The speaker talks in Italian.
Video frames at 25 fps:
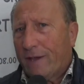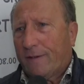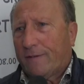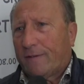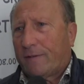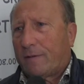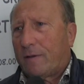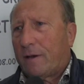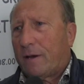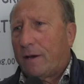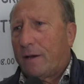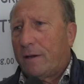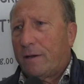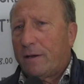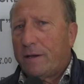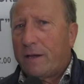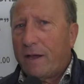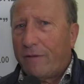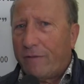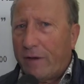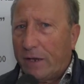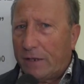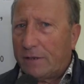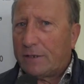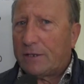essere gli
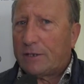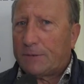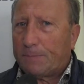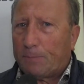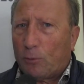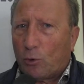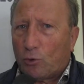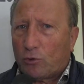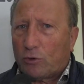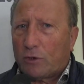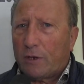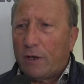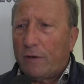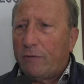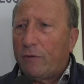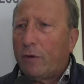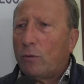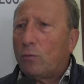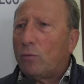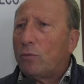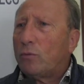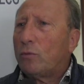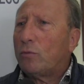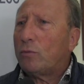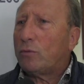eventi sportivi
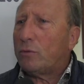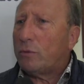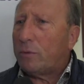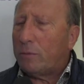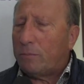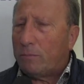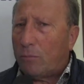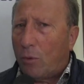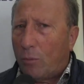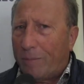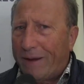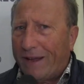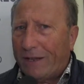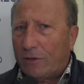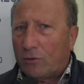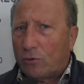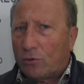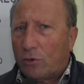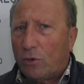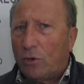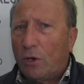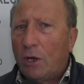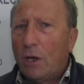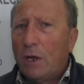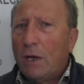un, un,
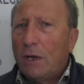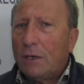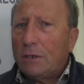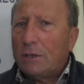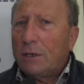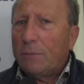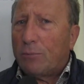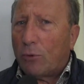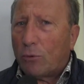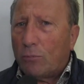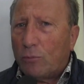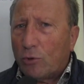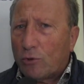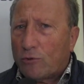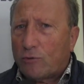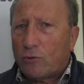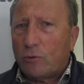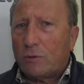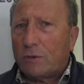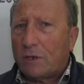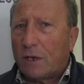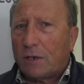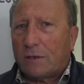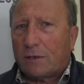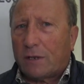momento di
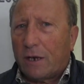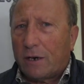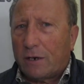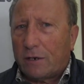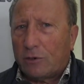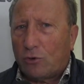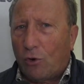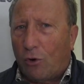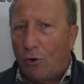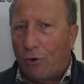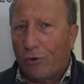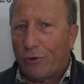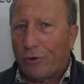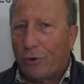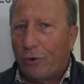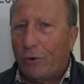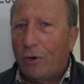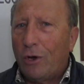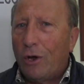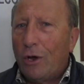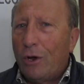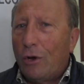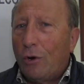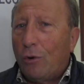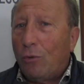promozione del territorio,
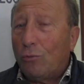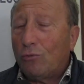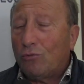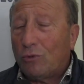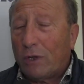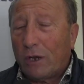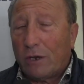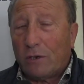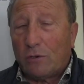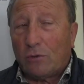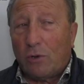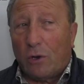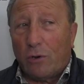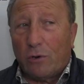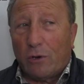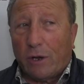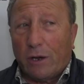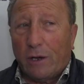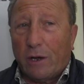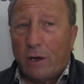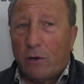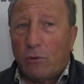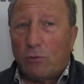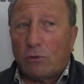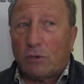un territorio
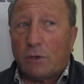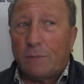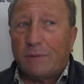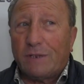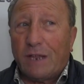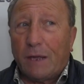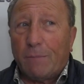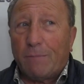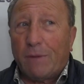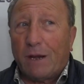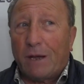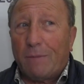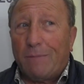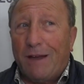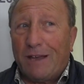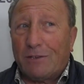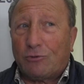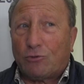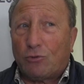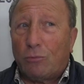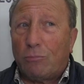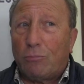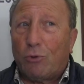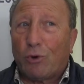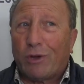che negli ultimi tempi è
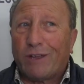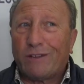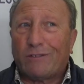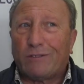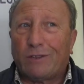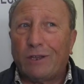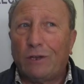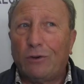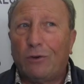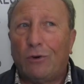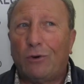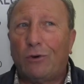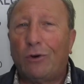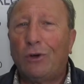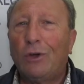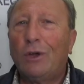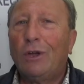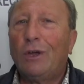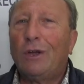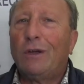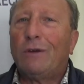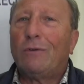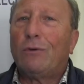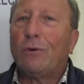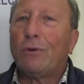rimasto un pochettino,
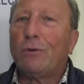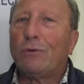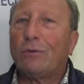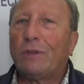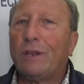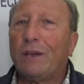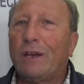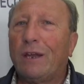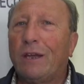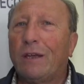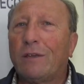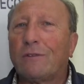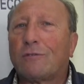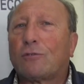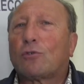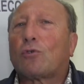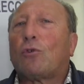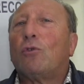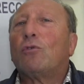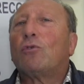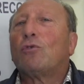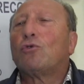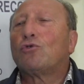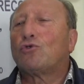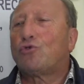voglio dire,
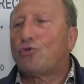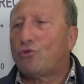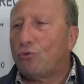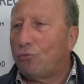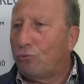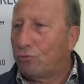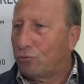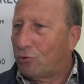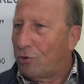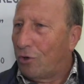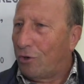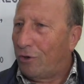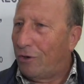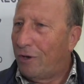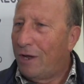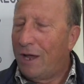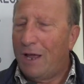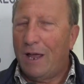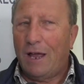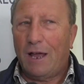sconosciuto